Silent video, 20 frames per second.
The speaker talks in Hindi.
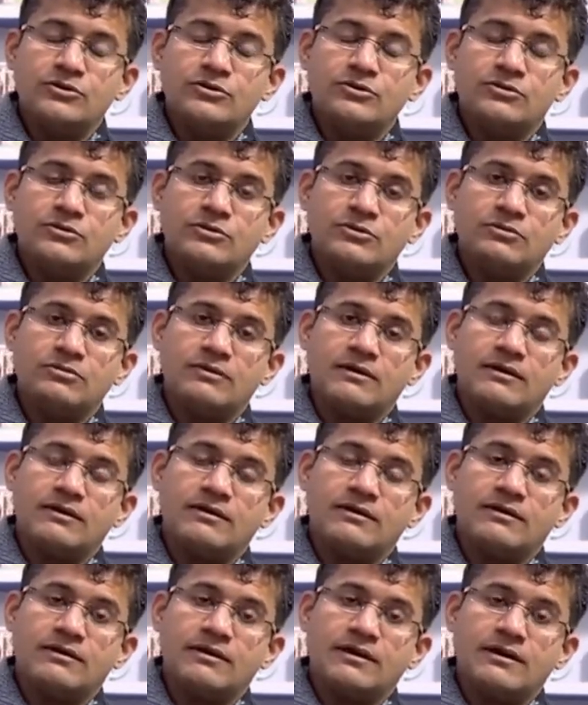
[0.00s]

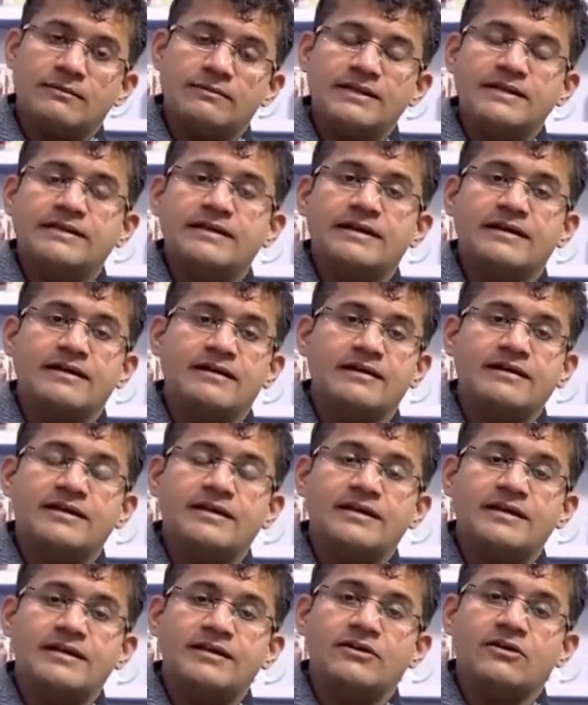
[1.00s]
तो हमने देखा
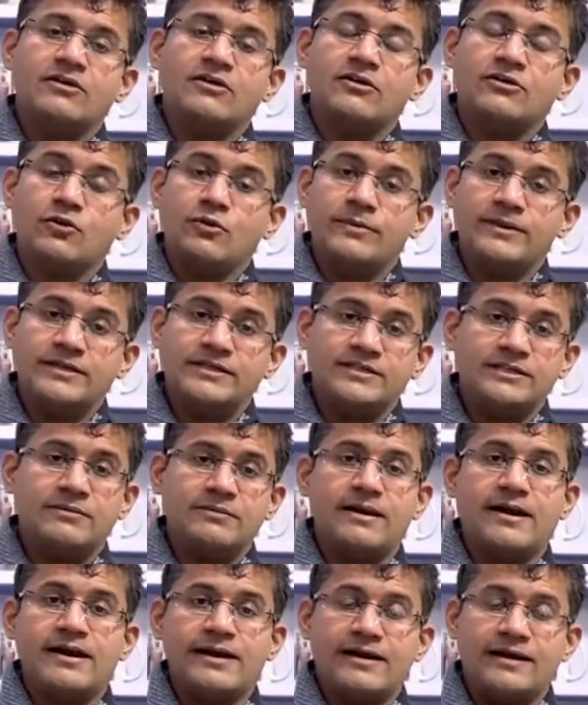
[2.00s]
कि कोविड जब
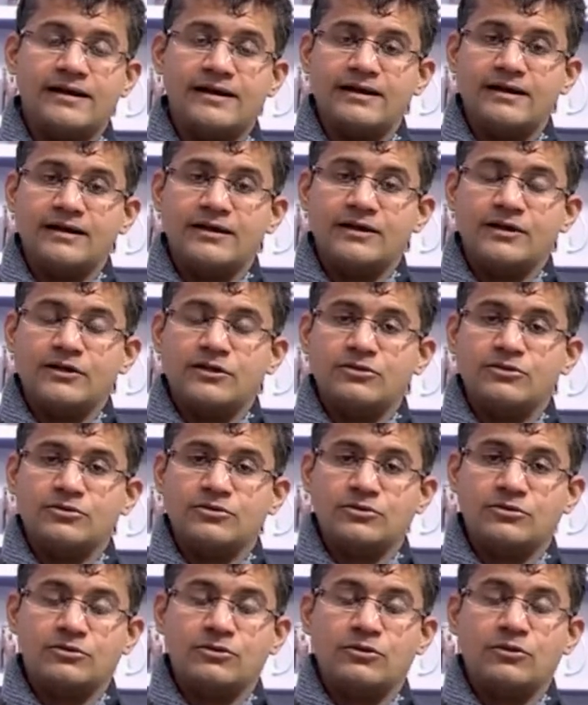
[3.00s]
आया
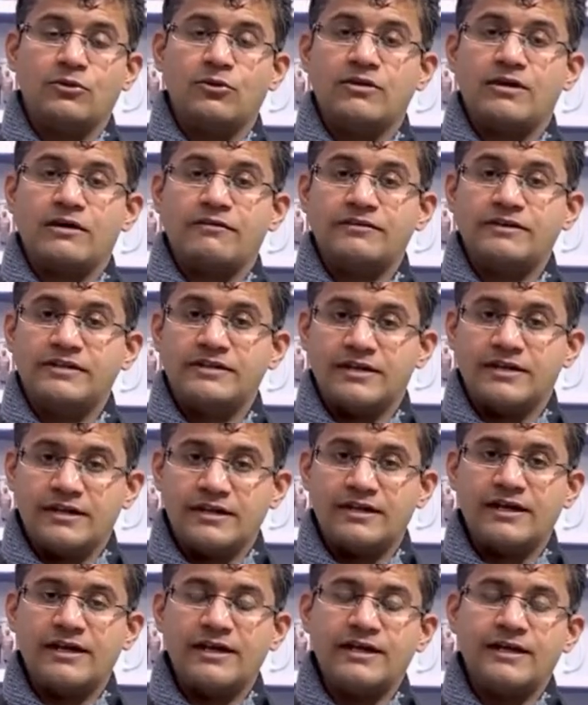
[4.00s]
तो लोग काफ़ी डर
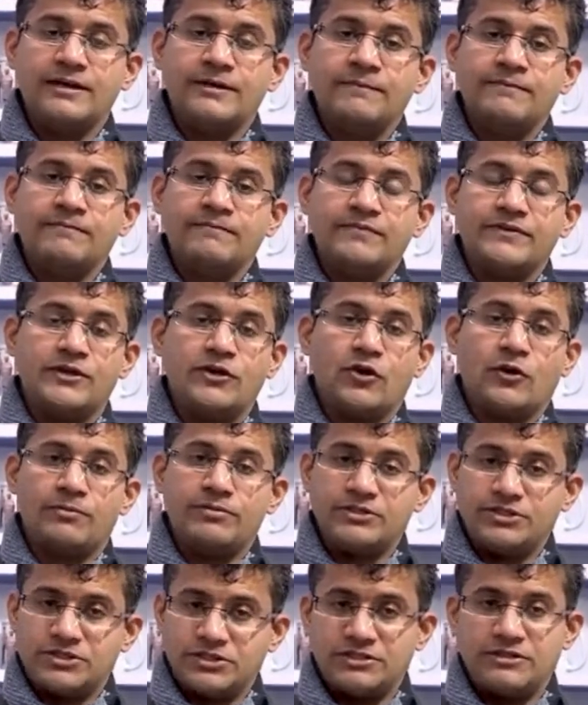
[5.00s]
गए ये
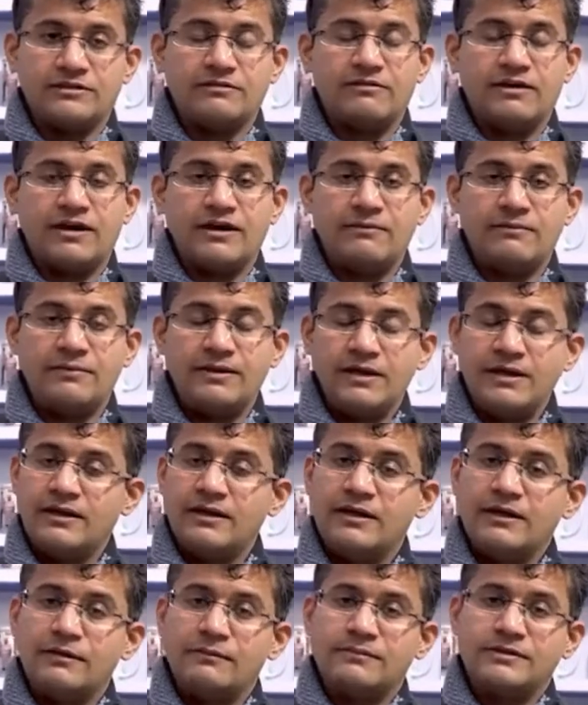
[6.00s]
ऑपरेशन करवाने में
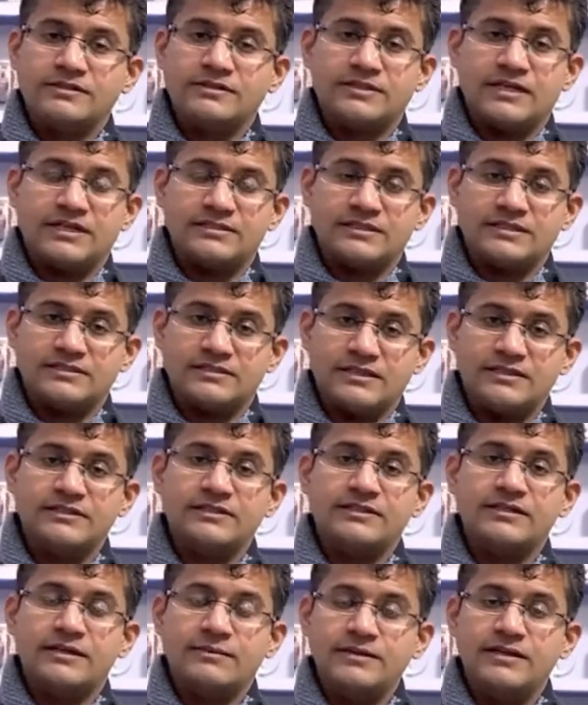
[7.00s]
पर साथ के
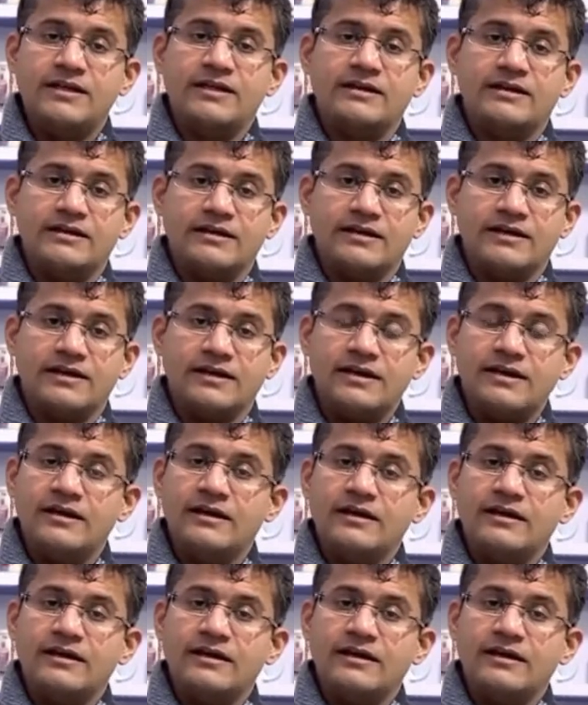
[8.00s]
साथ ये भी देखा गया